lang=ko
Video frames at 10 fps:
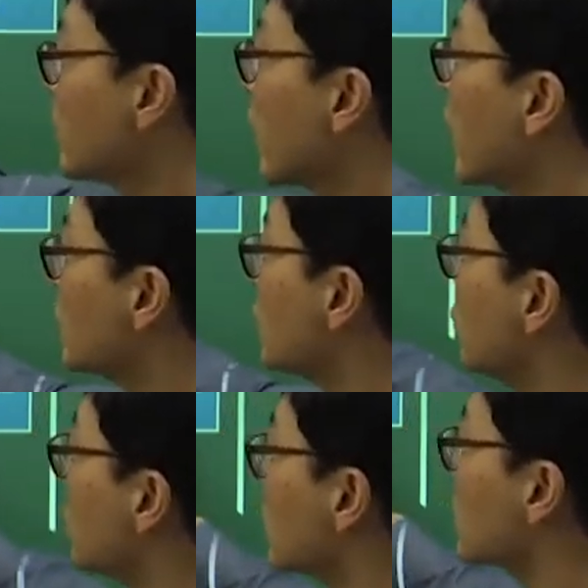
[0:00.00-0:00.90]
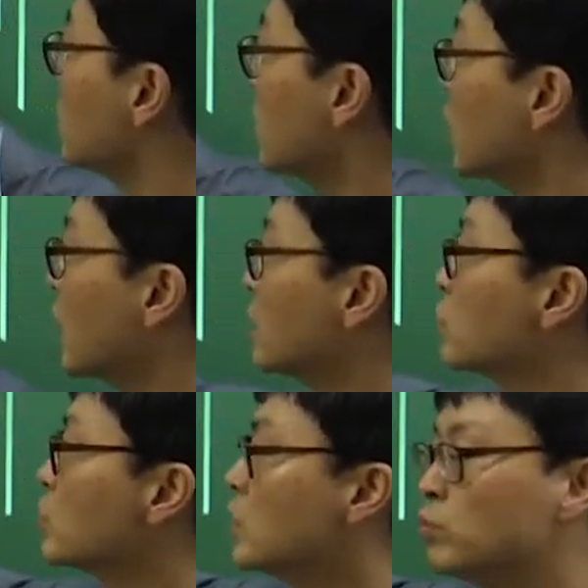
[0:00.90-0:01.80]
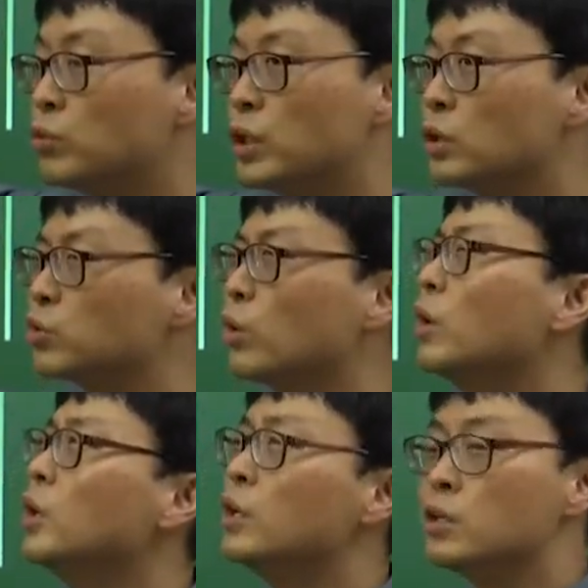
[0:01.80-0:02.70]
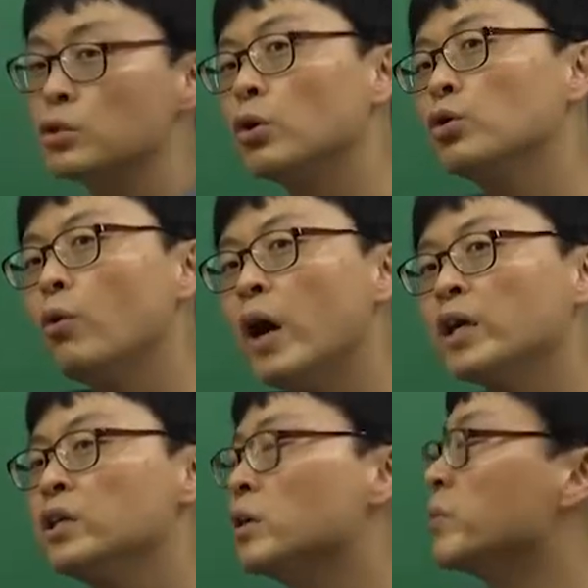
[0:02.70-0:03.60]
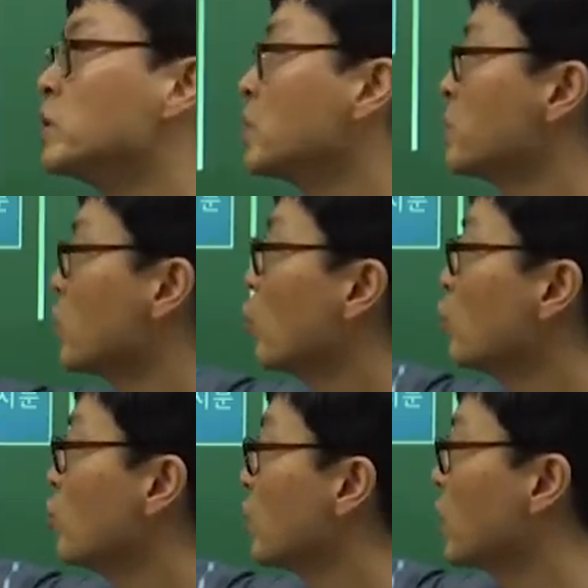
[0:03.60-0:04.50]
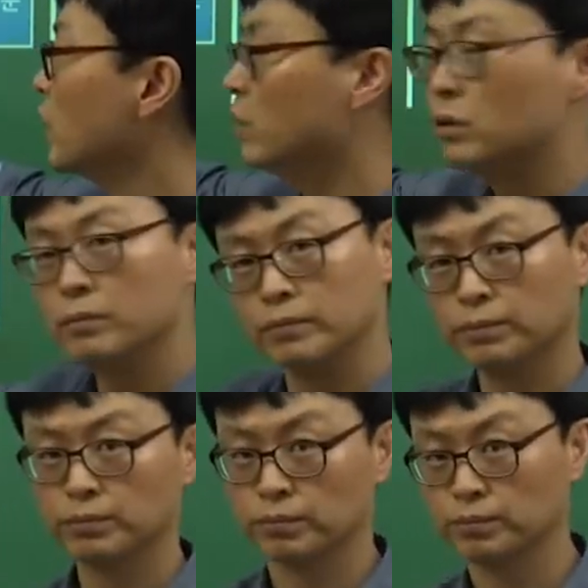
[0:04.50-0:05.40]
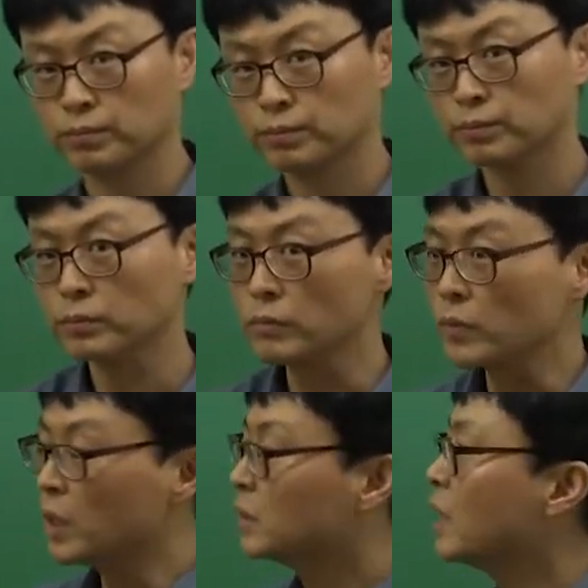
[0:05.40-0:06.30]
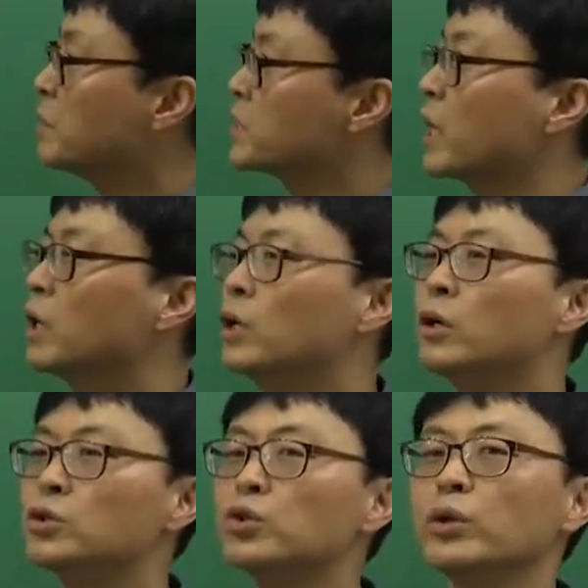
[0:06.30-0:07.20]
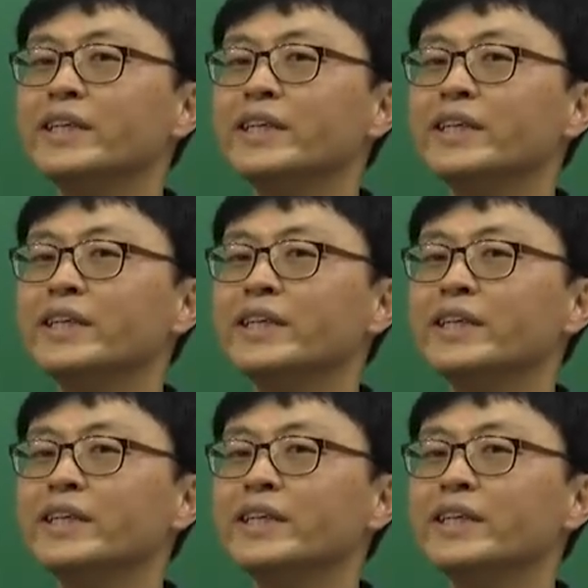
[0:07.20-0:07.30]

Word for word: 세 가지 유형이 있습니다. 단순 질문형 주로 서류 확인형 면접이 이제 요 유형이에요. 그다음 에 이제 주로